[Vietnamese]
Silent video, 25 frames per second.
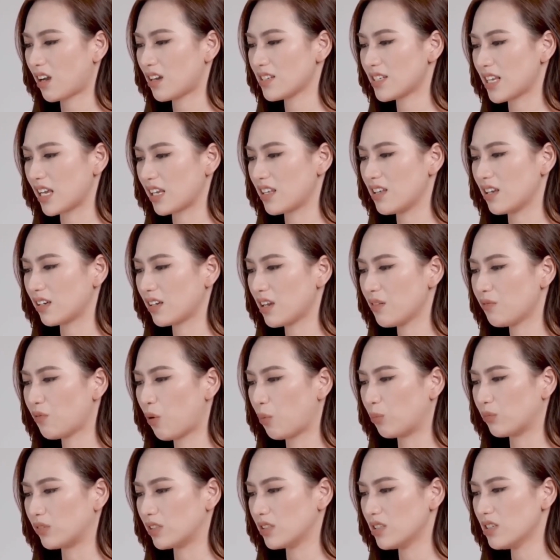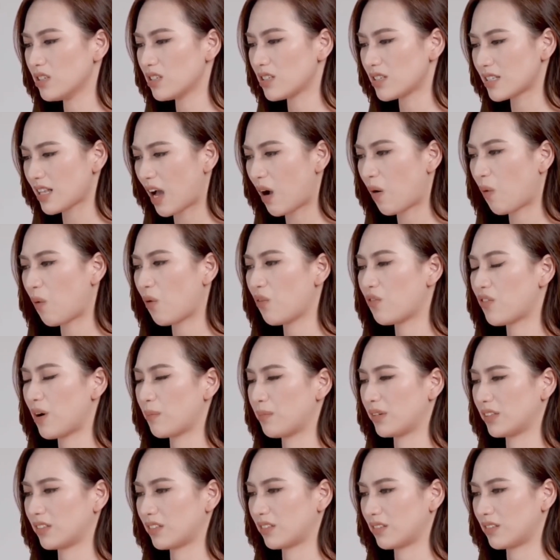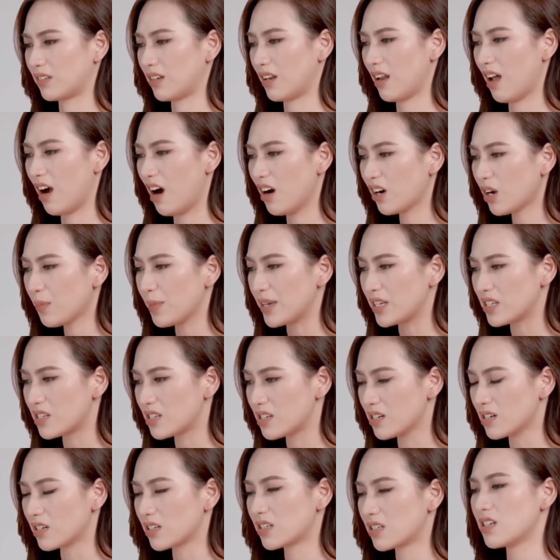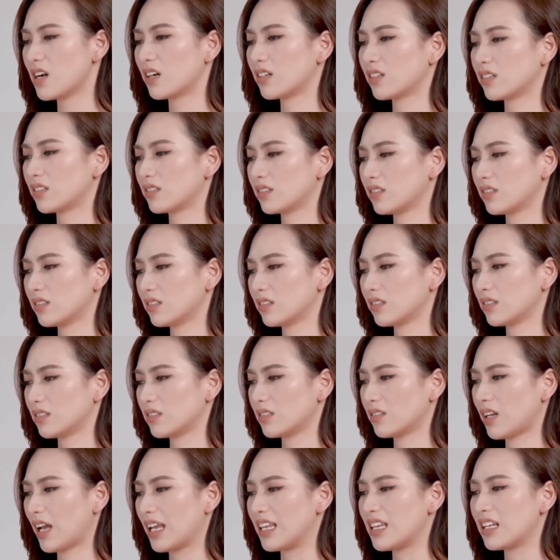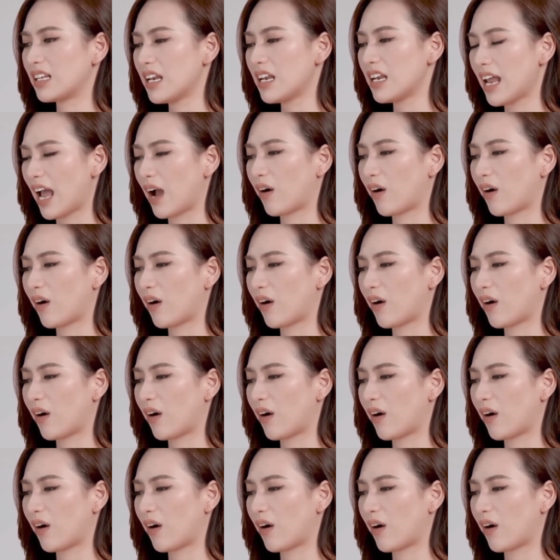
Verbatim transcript: có sẽ những cái vùng nước sâu và mình lỡ có bị trượt chân hay như thế